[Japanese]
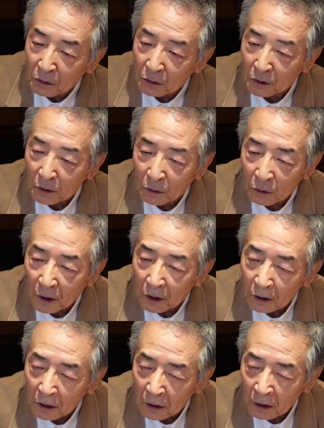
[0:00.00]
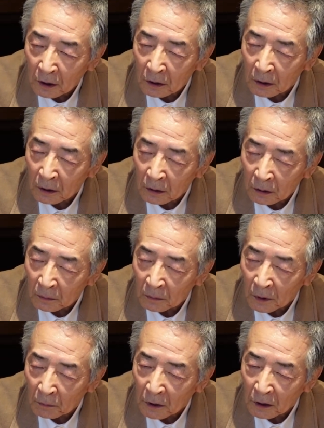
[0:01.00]
え、でこの間なんかね
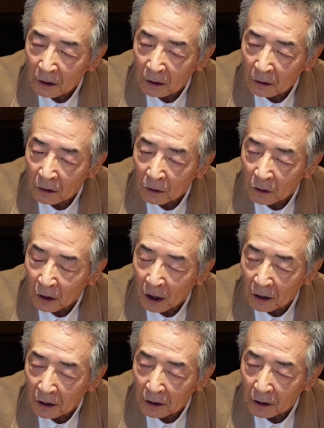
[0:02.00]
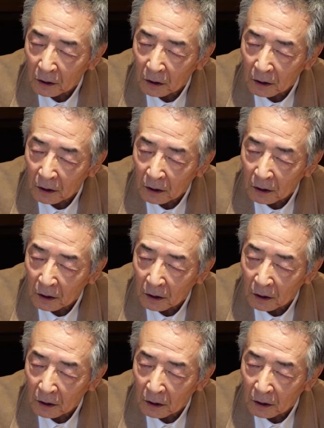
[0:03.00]
ままだはっきり